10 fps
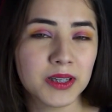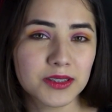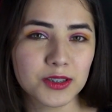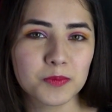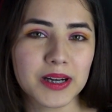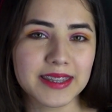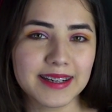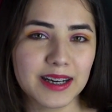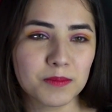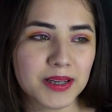Bezos para
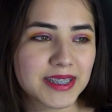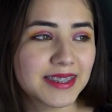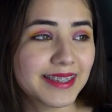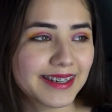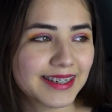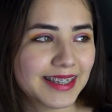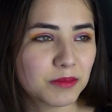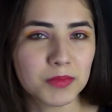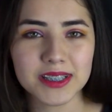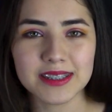traer más
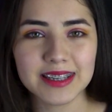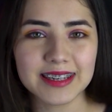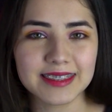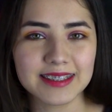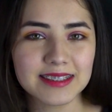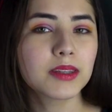internet, más satélites.